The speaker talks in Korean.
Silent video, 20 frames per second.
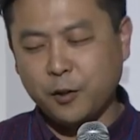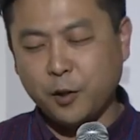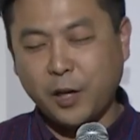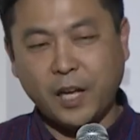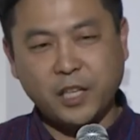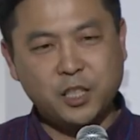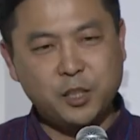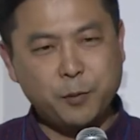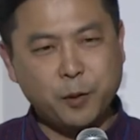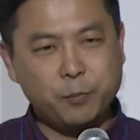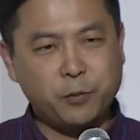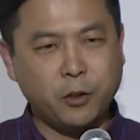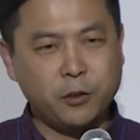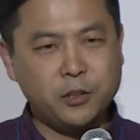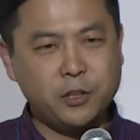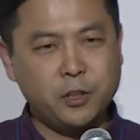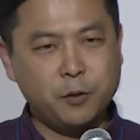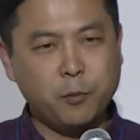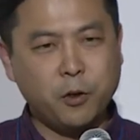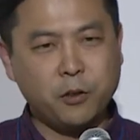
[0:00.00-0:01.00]
아침에
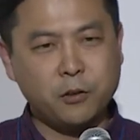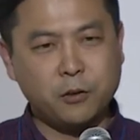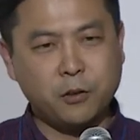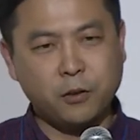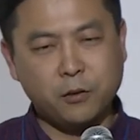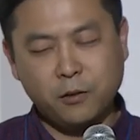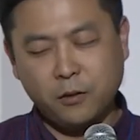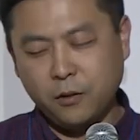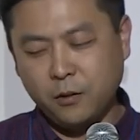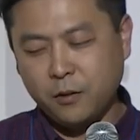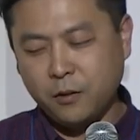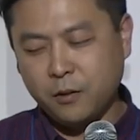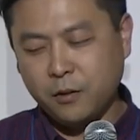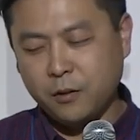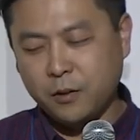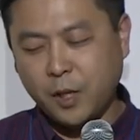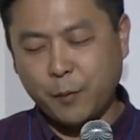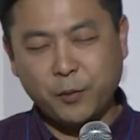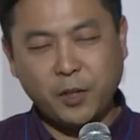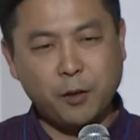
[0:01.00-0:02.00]
브런치를 먹었던
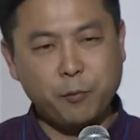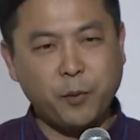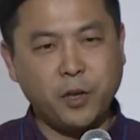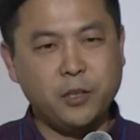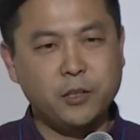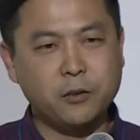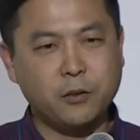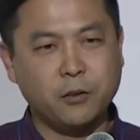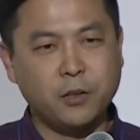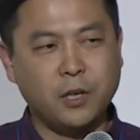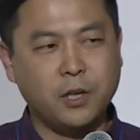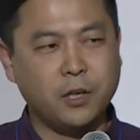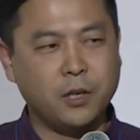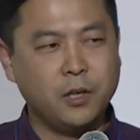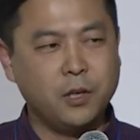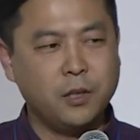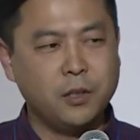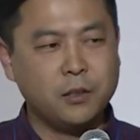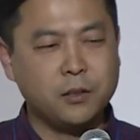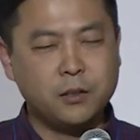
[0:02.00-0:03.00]
담당 매니저가
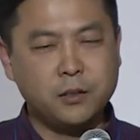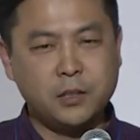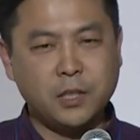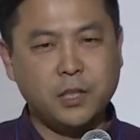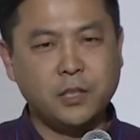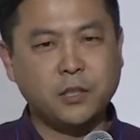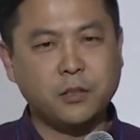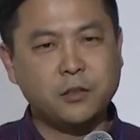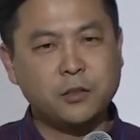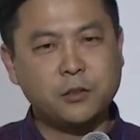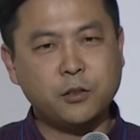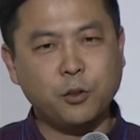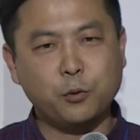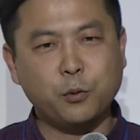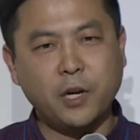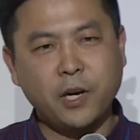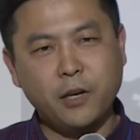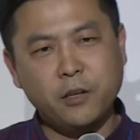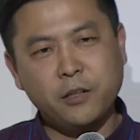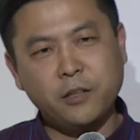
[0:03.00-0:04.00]
그 자리에서 즉석으로
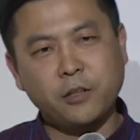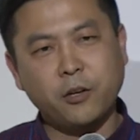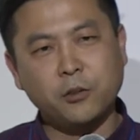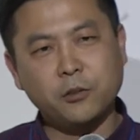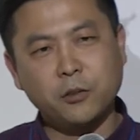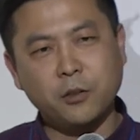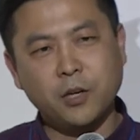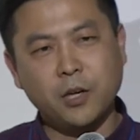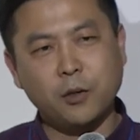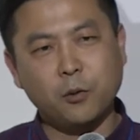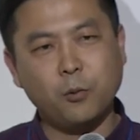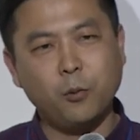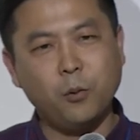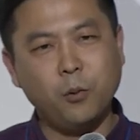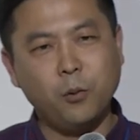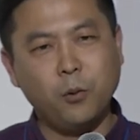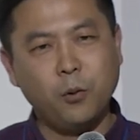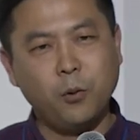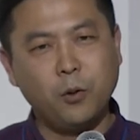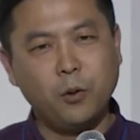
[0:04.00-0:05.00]
하이랭 결정하고
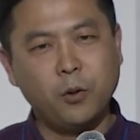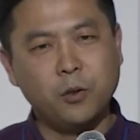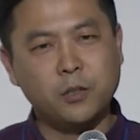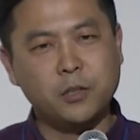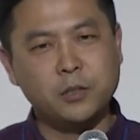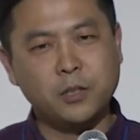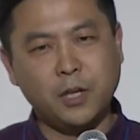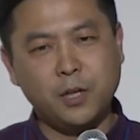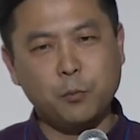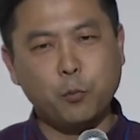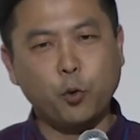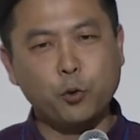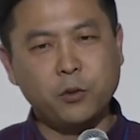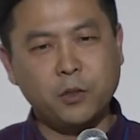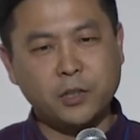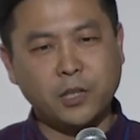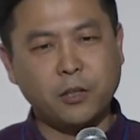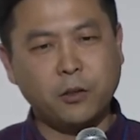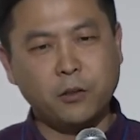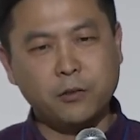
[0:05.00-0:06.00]
그날 모든
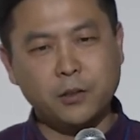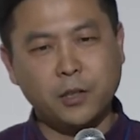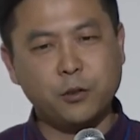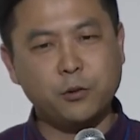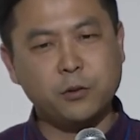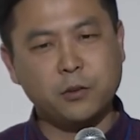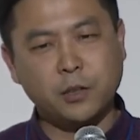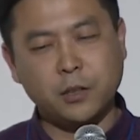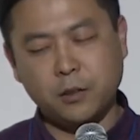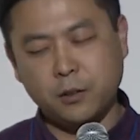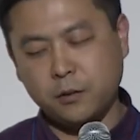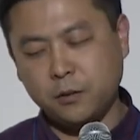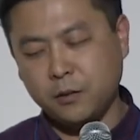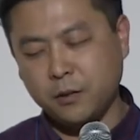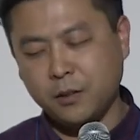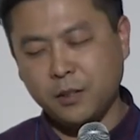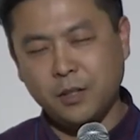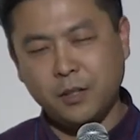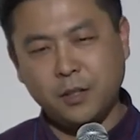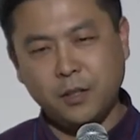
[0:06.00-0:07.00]
걸 다 결정할 수 있다는
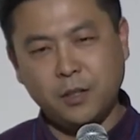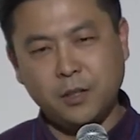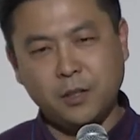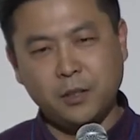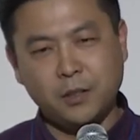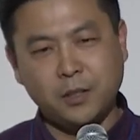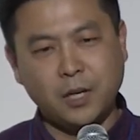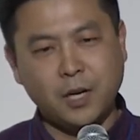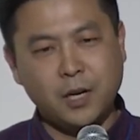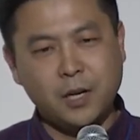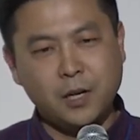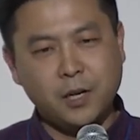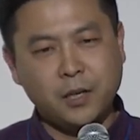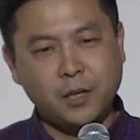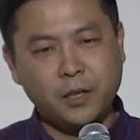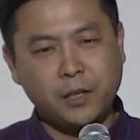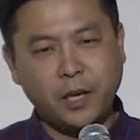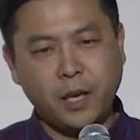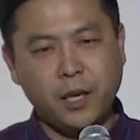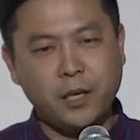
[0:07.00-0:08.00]
그러니까
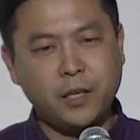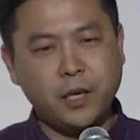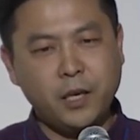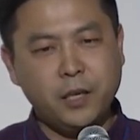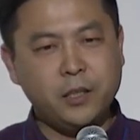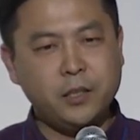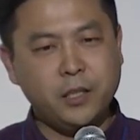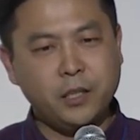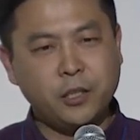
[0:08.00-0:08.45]
개개인이